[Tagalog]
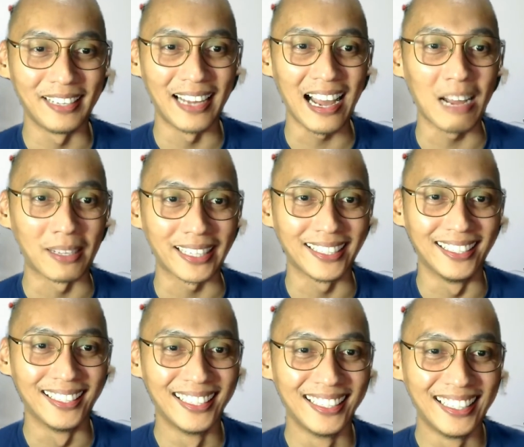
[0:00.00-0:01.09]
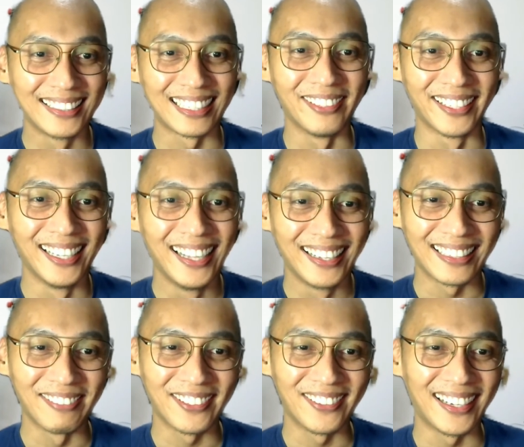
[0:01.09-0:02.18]
Nakakamatay. Sabi,
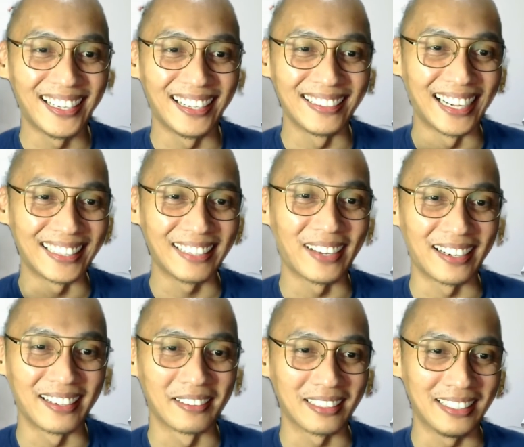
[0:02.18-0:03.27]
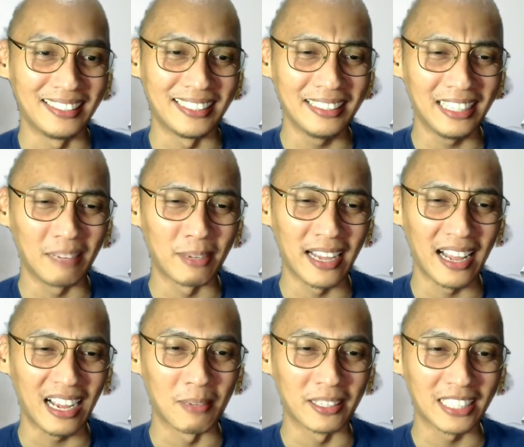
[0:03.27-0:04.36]
sabi ko nga na dati, parang ECE, e, di naman
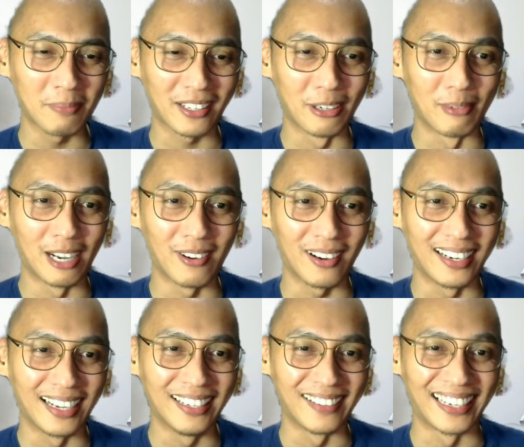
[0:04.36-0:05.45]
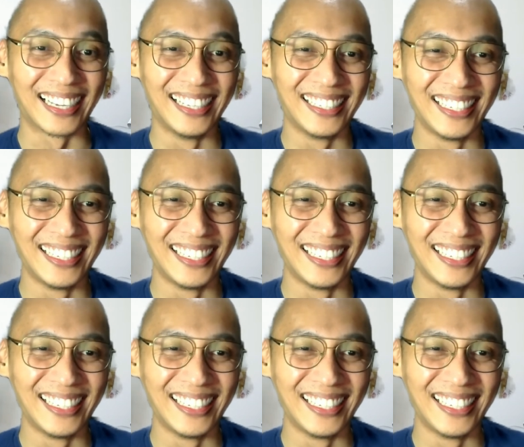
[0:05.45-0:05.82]
nakakamatay pag humawak ka ng ano, parang ganun.